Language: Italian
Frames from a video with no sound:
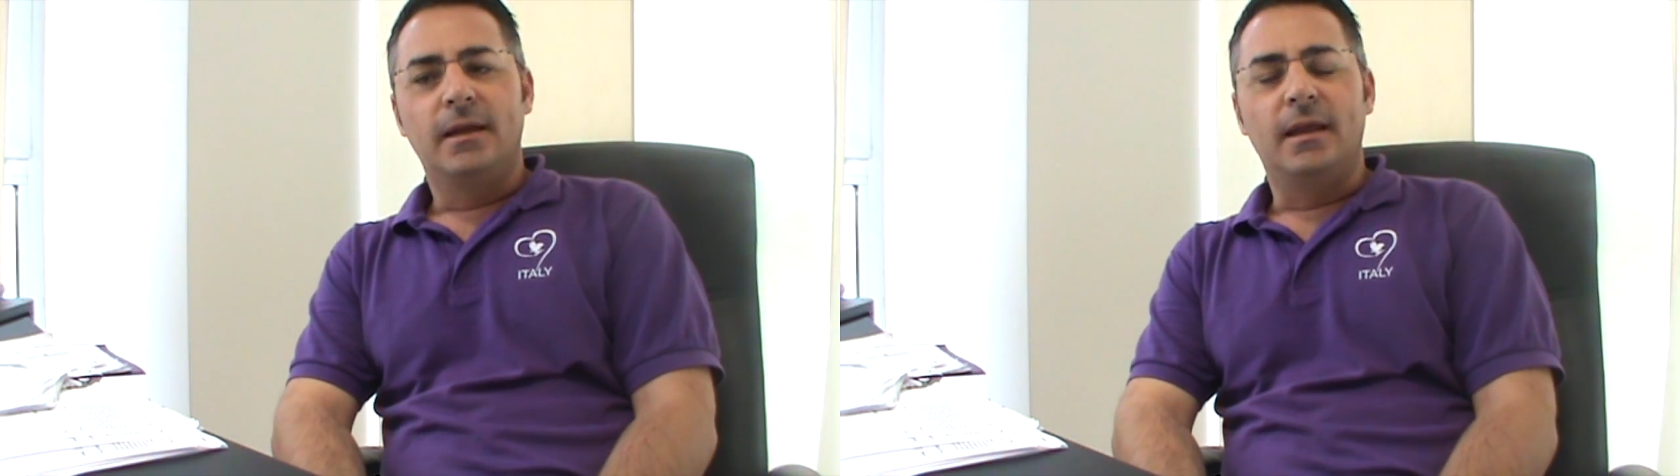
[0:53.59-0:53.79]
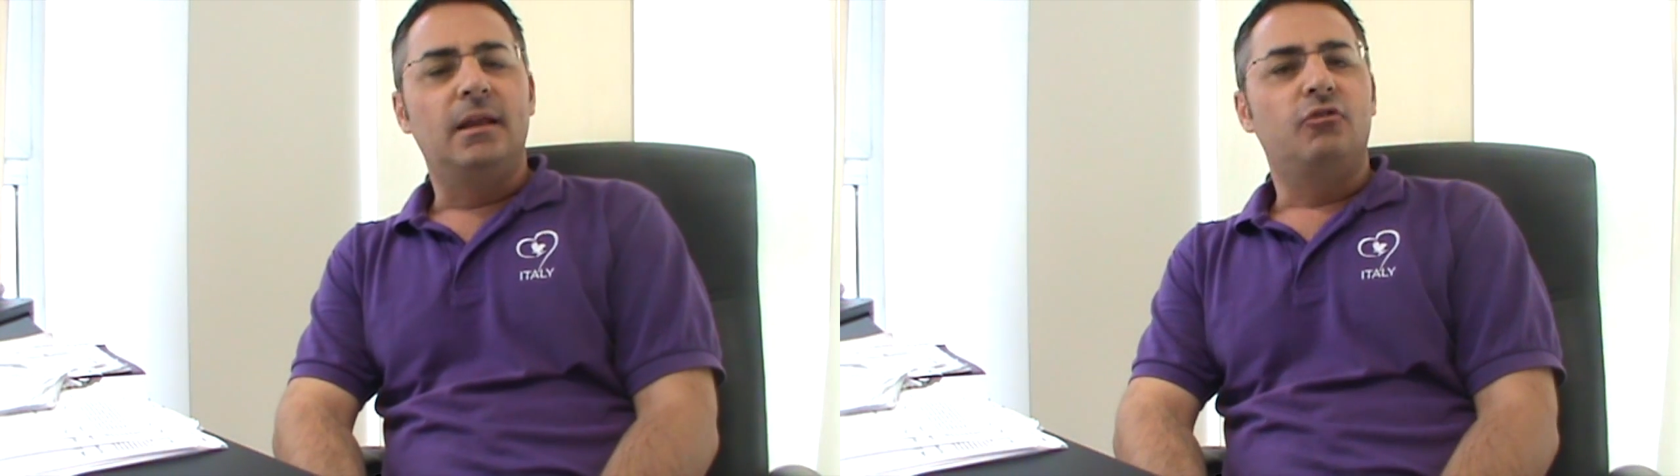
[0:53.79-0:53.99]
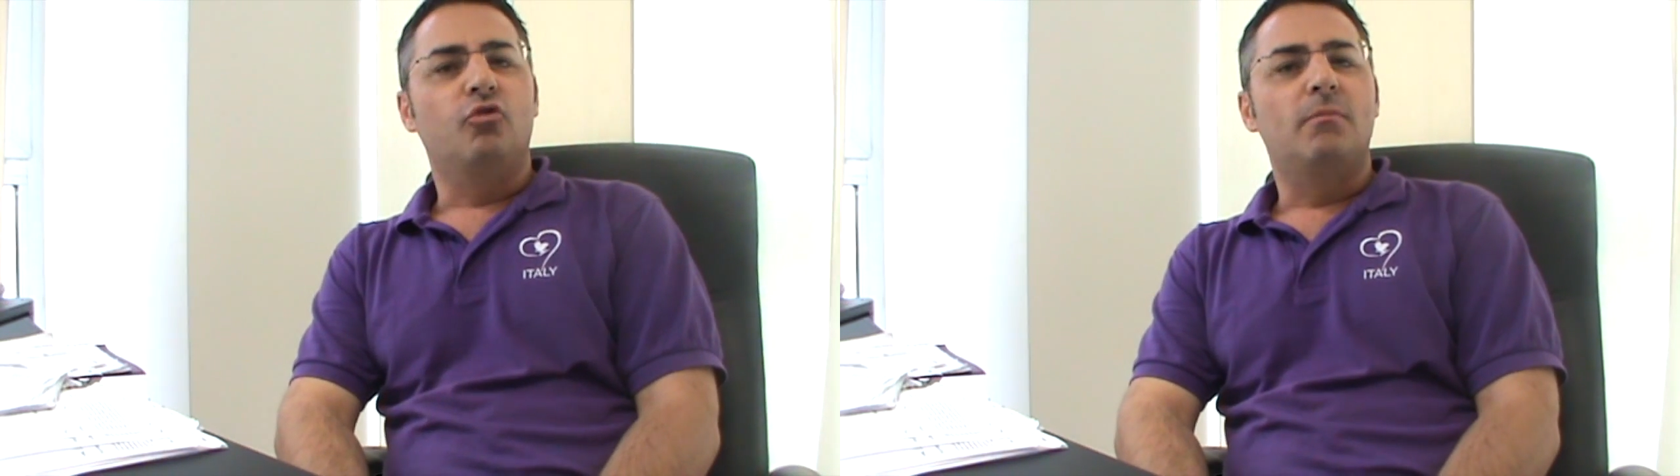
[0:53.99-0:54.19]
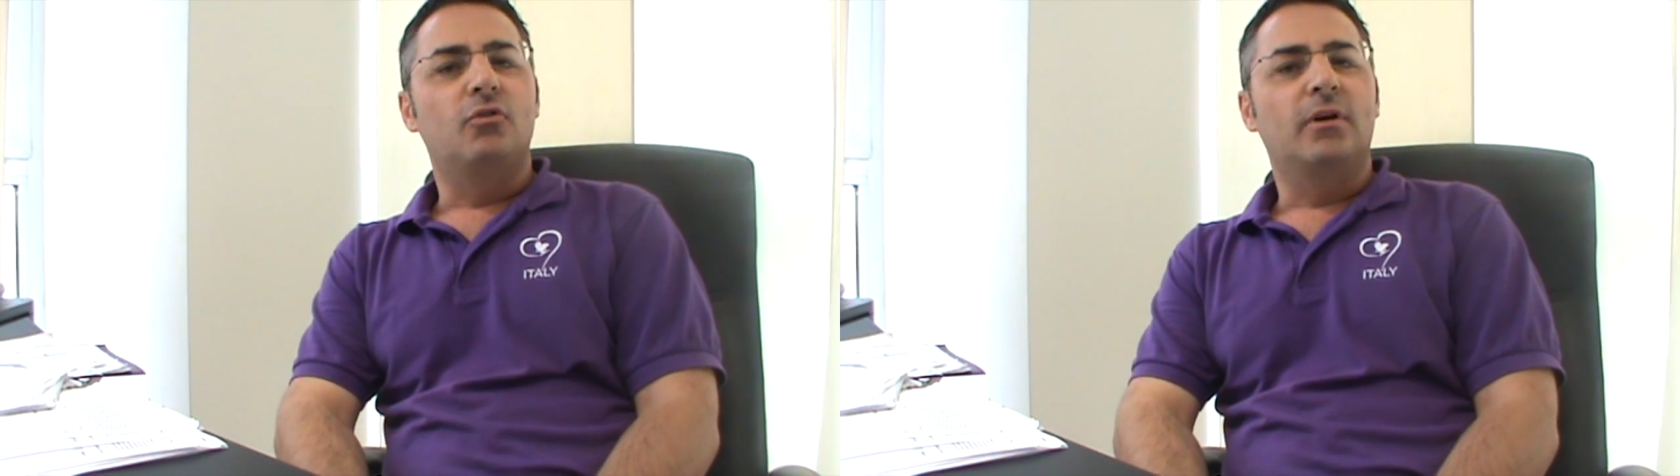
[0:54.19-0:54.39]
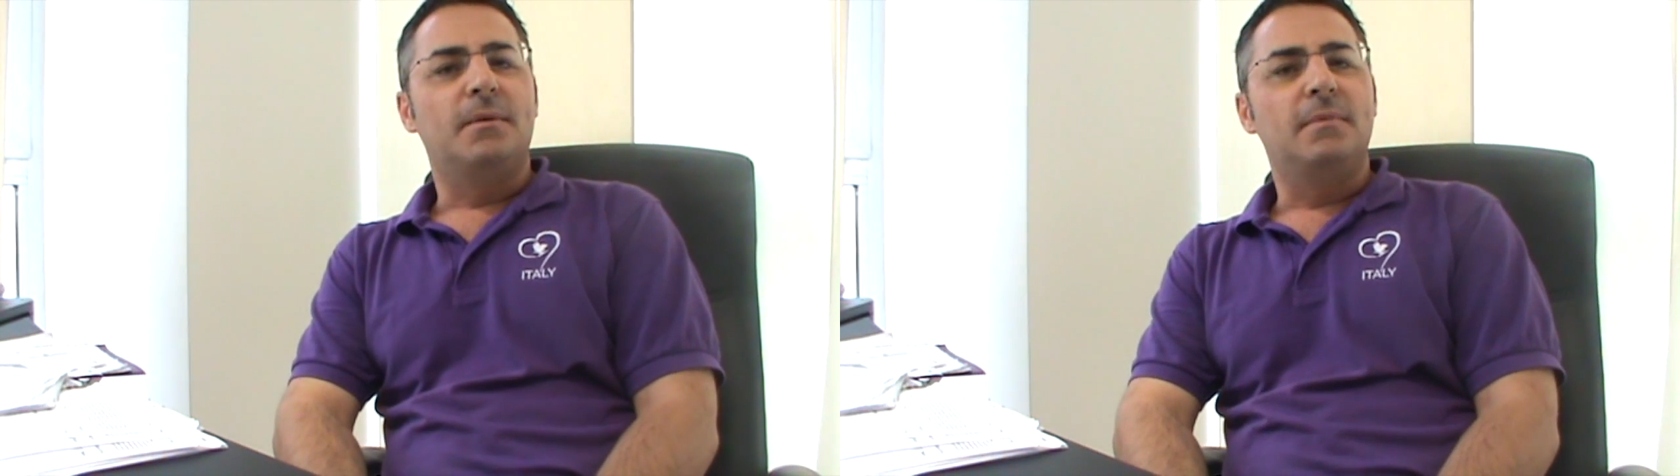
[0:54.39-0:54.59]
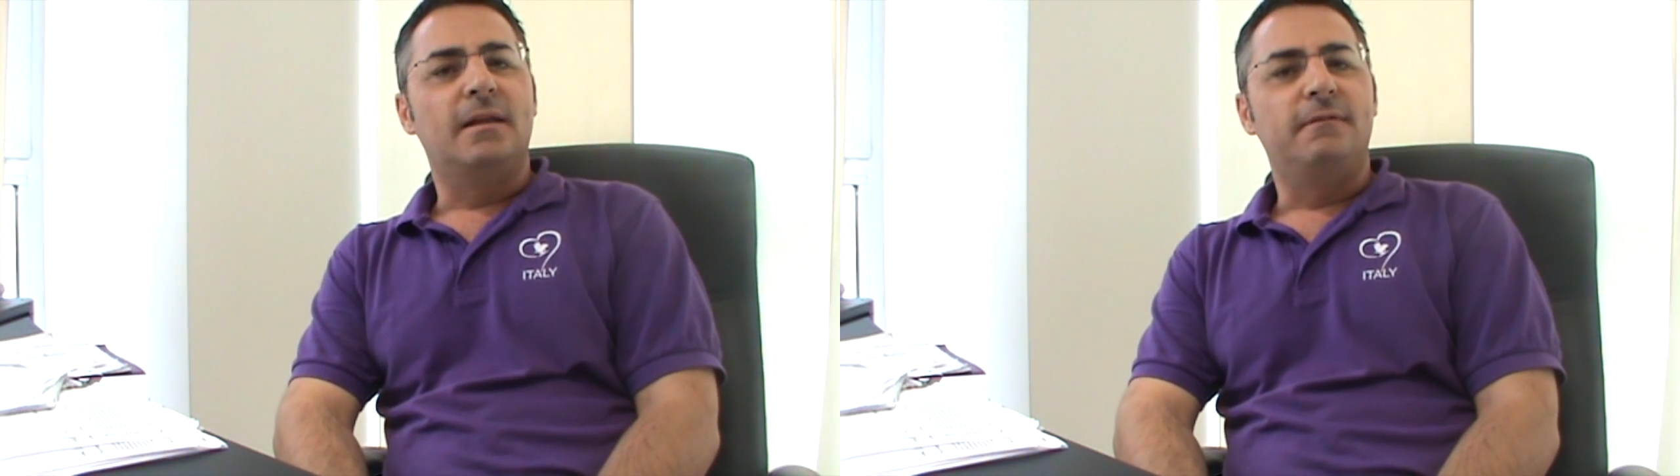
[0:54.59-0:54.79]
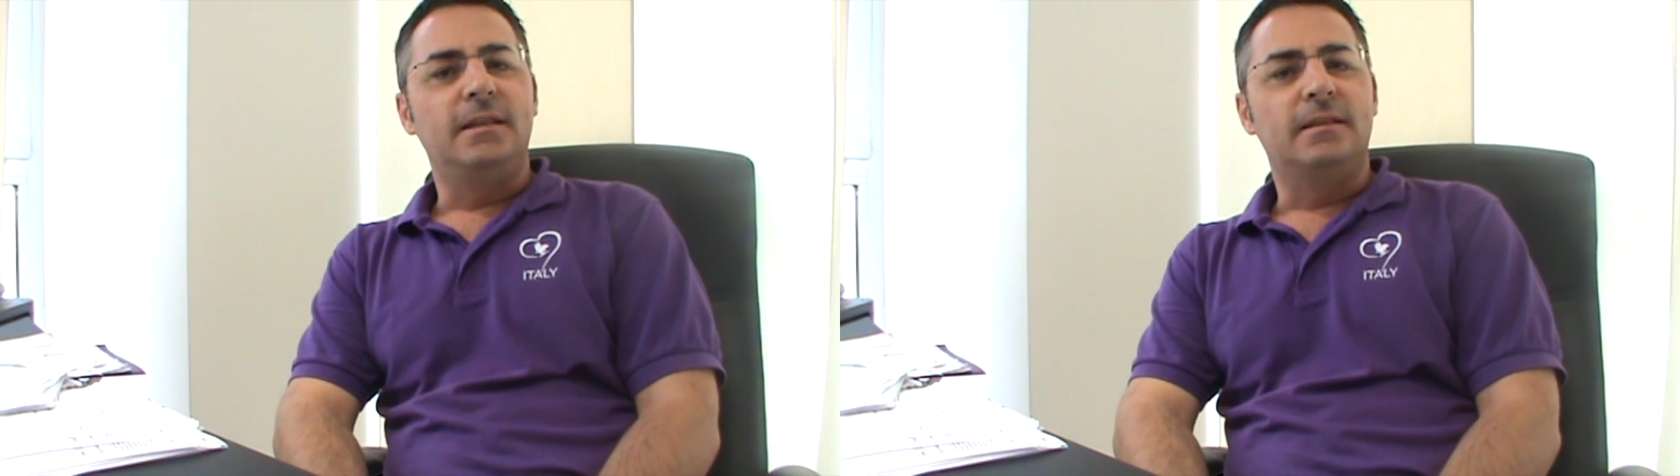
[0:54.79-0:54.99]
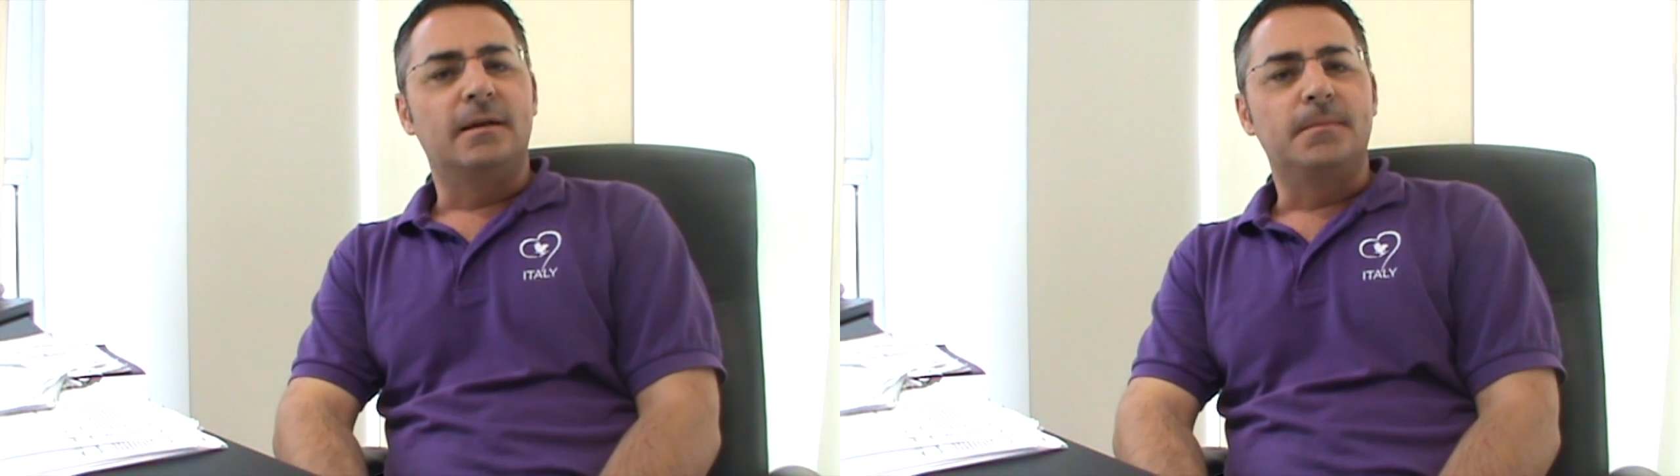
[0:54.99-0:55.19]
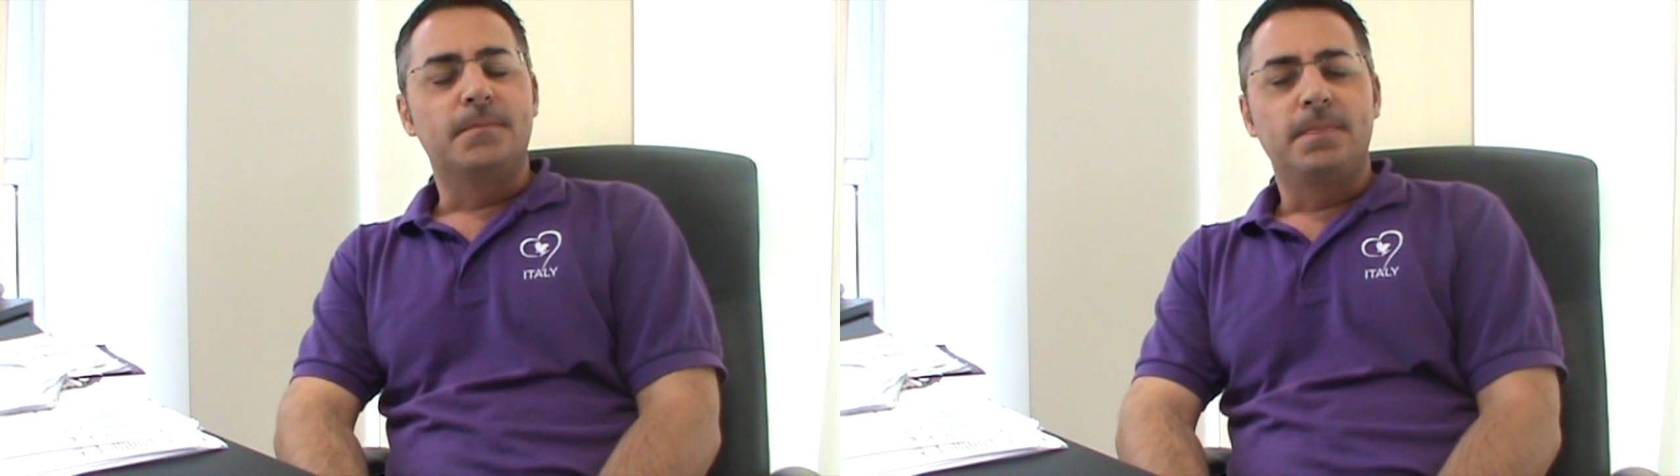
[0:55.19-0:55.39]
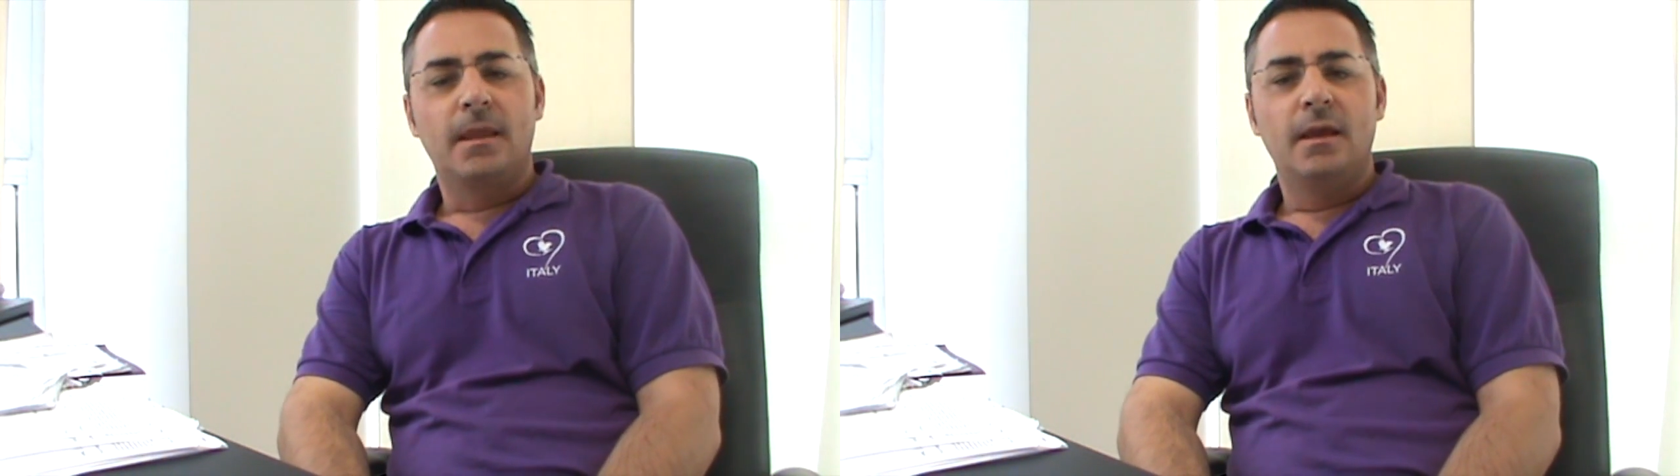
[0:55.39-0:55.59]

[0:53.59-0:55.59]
che insomma non cambia la vita.